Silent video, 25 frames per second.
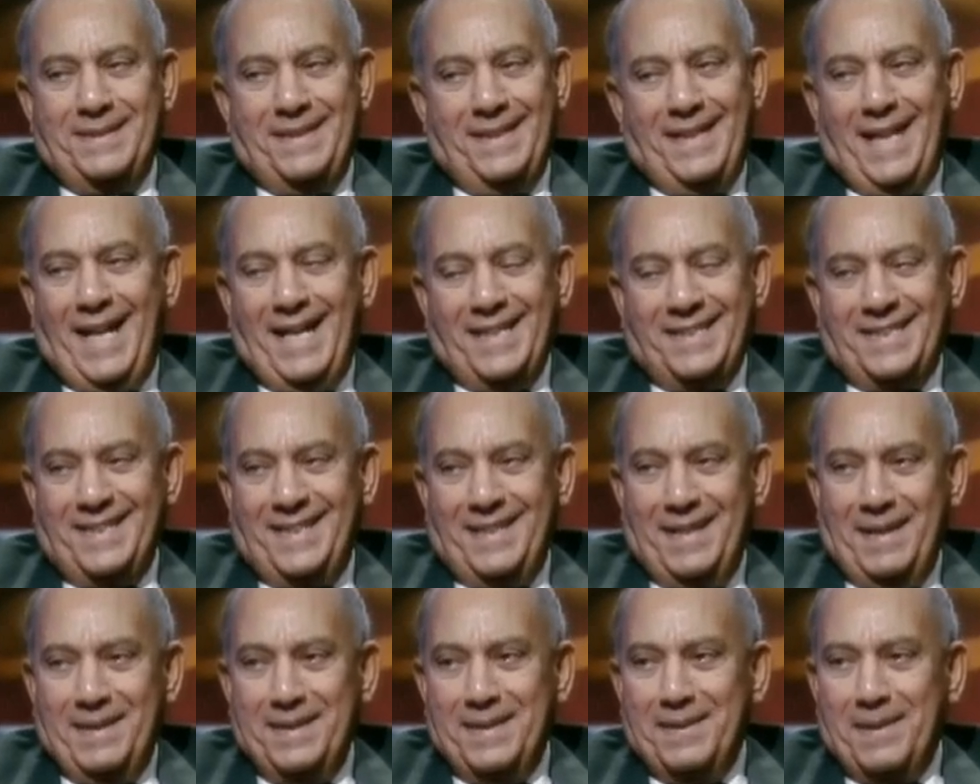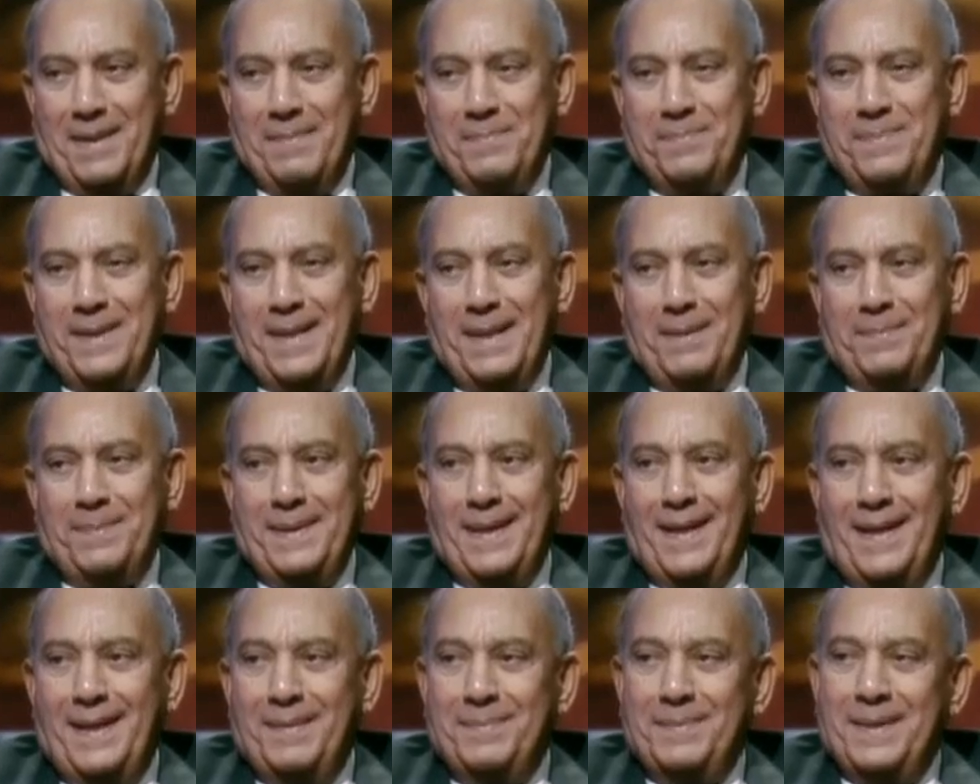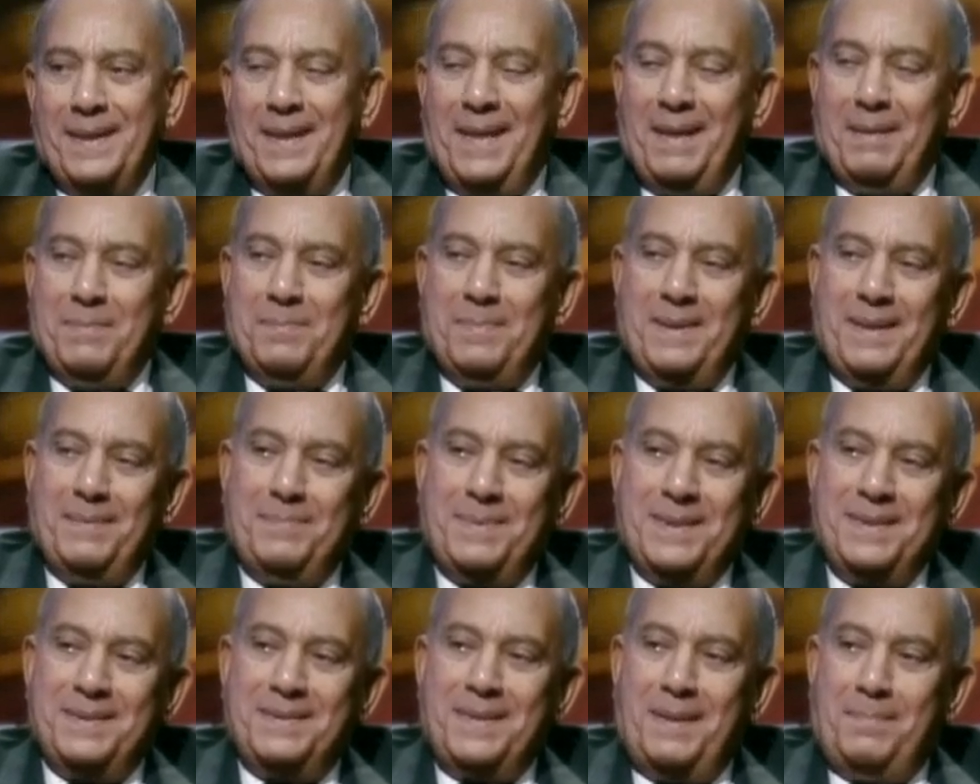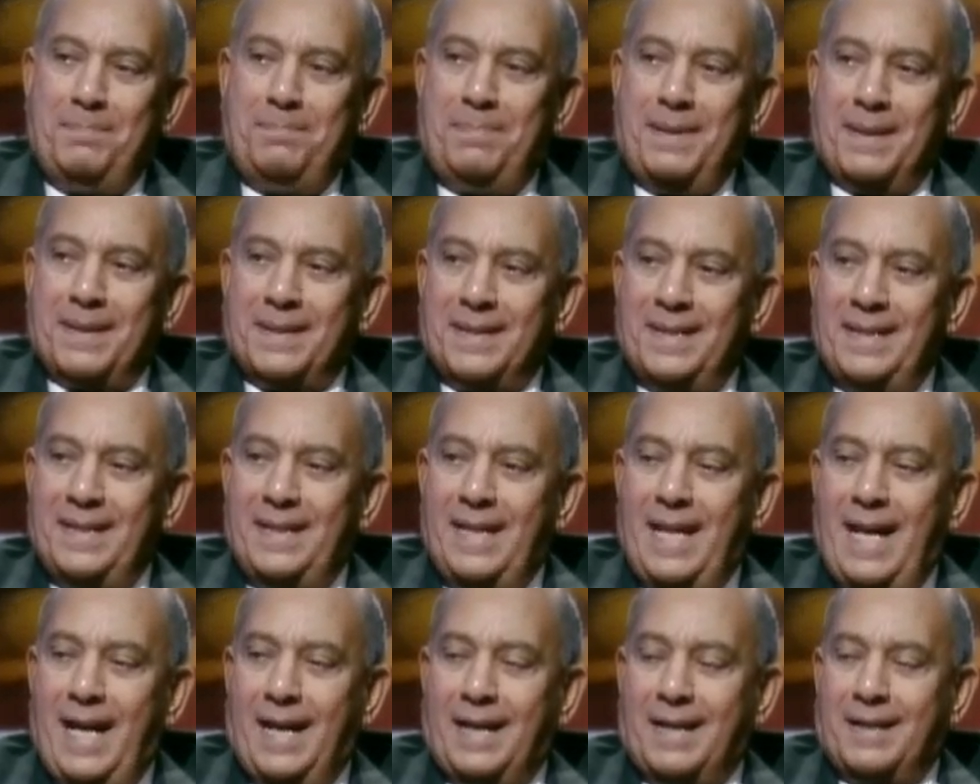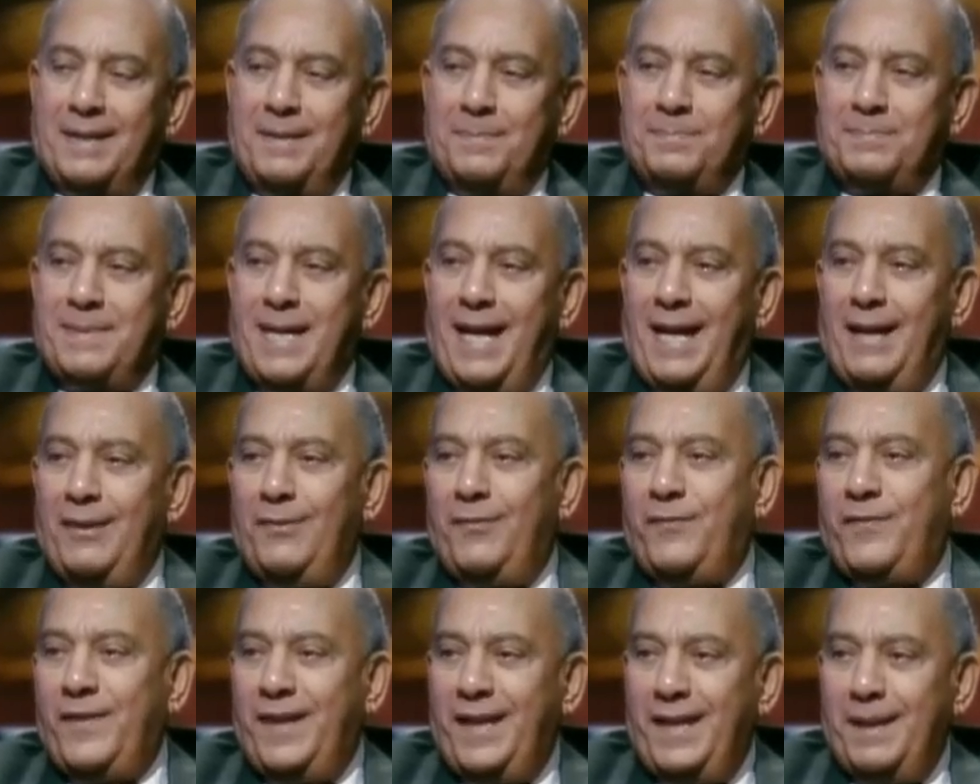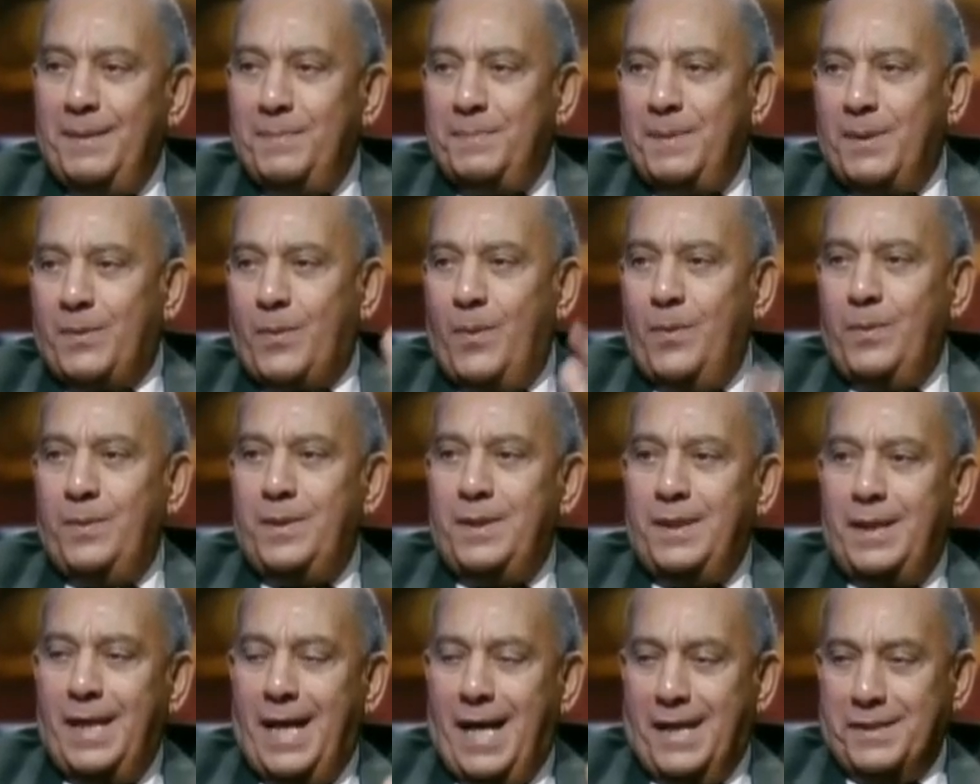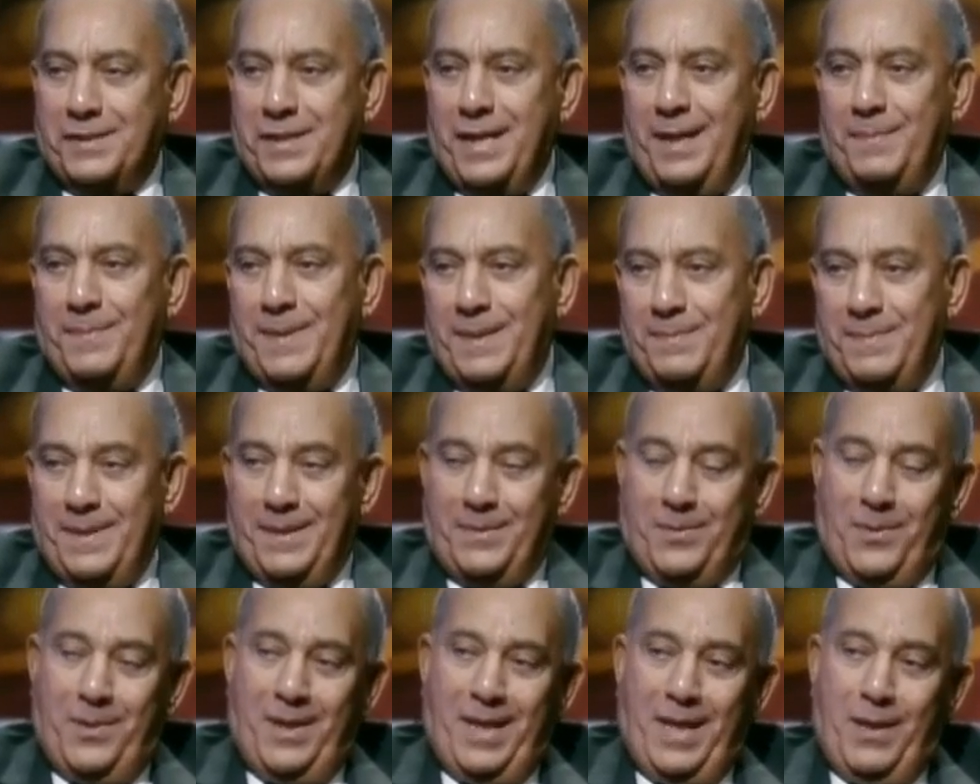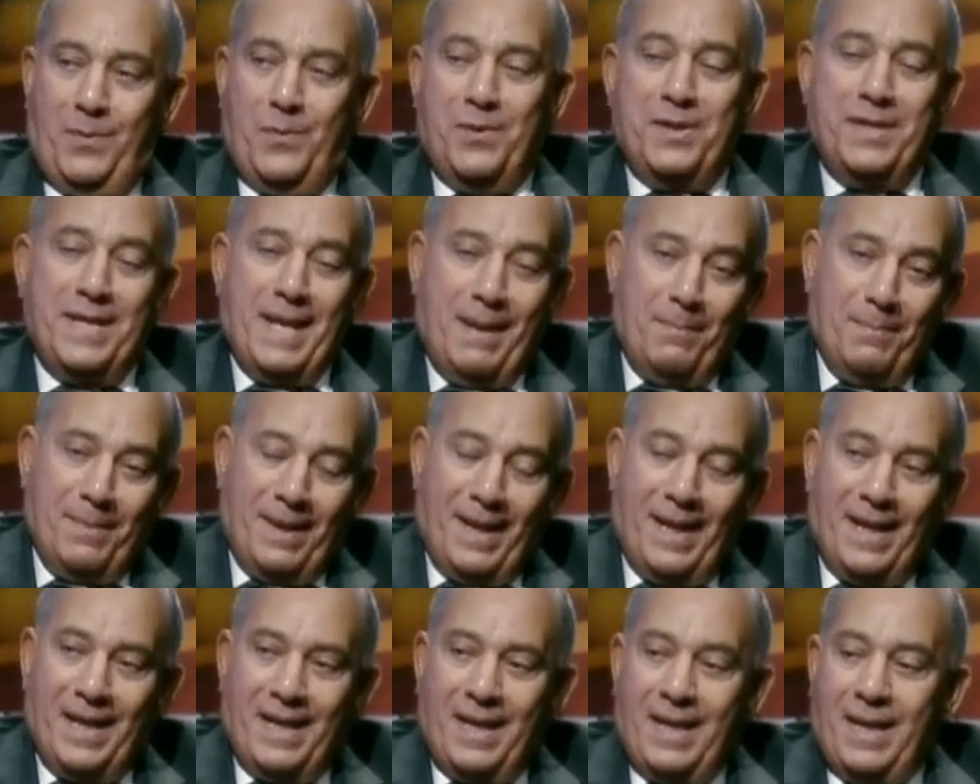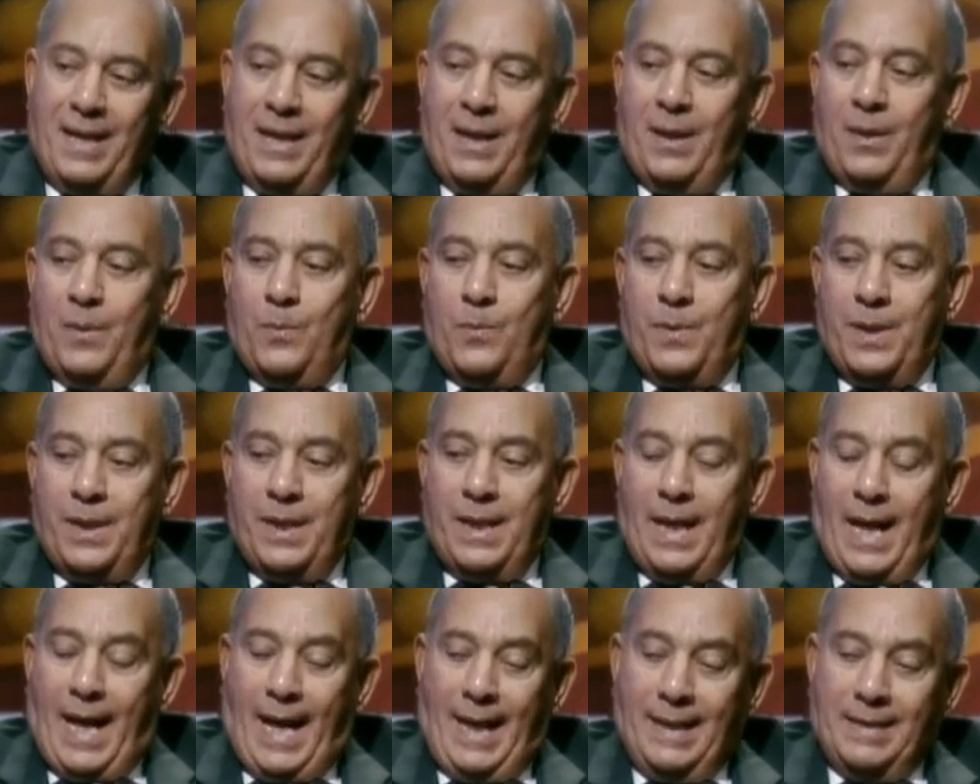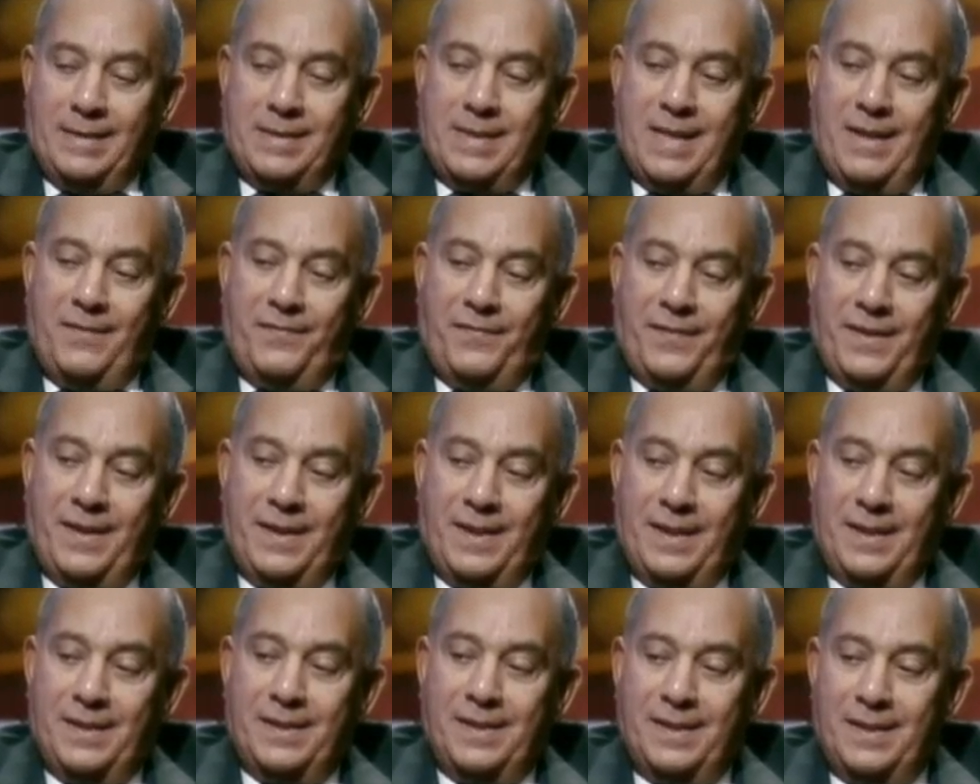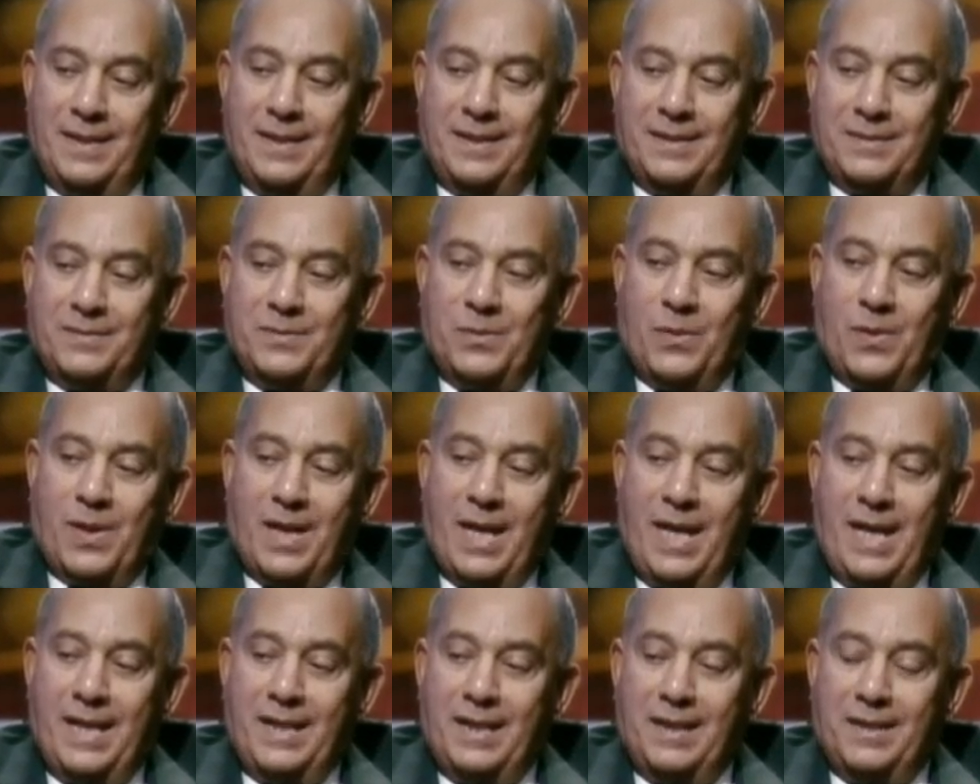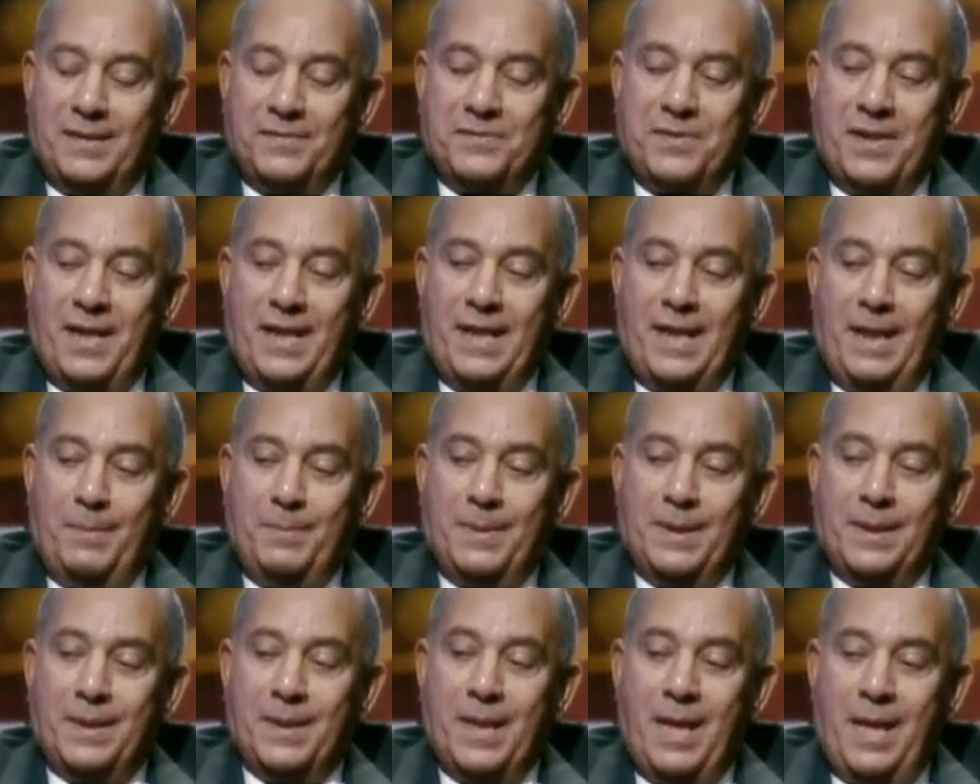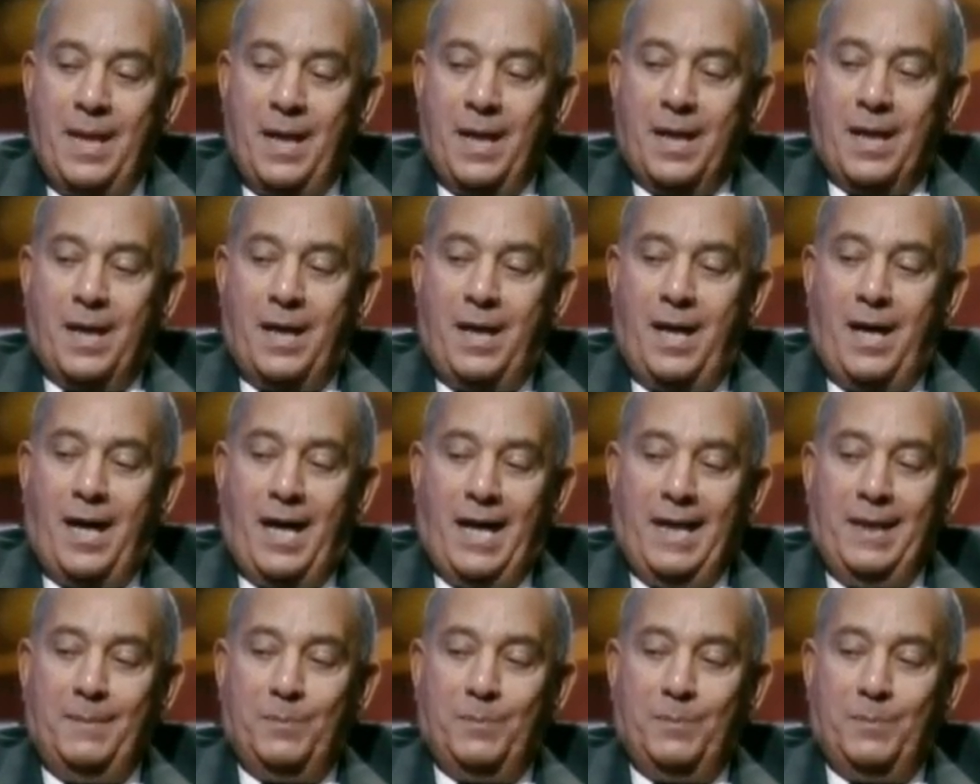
تنعاش الهم ربنا بي بي بيدبر الاكل بتاع الفيل بكل الاعشاب اللي بياكلها والنمله وحتى في الدخان اللي طالع من قاع